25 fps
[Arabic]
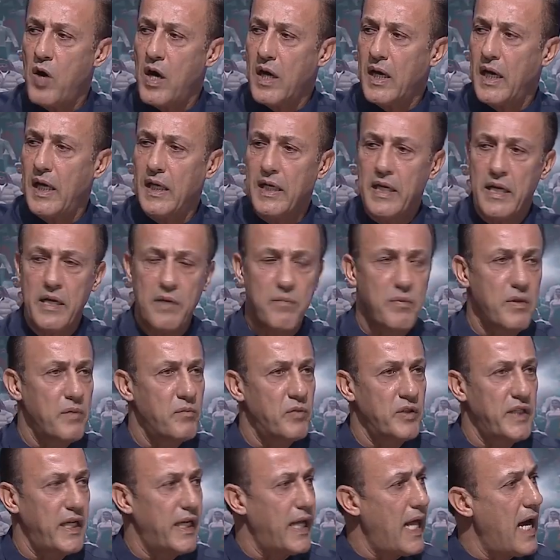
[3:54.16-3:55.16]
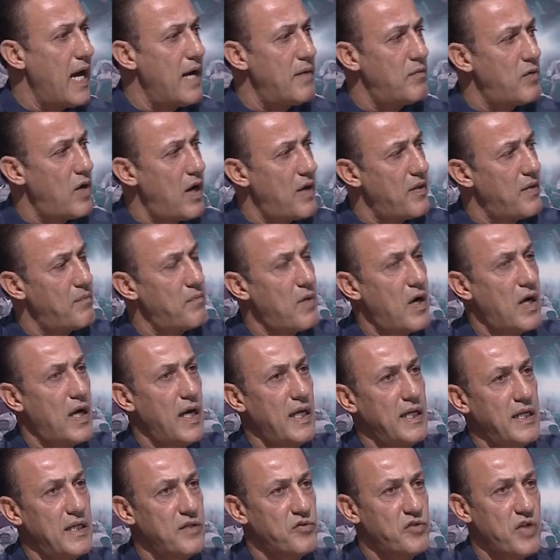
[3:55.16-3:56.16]
موقع لين ابن مدير عام وهذا
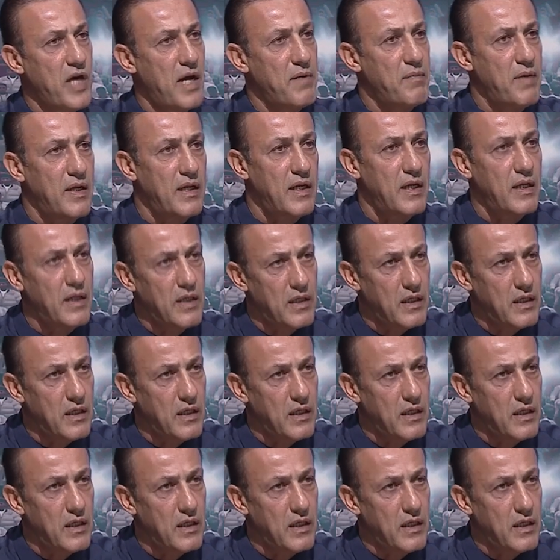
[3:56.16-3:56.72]
موقع لين جايبه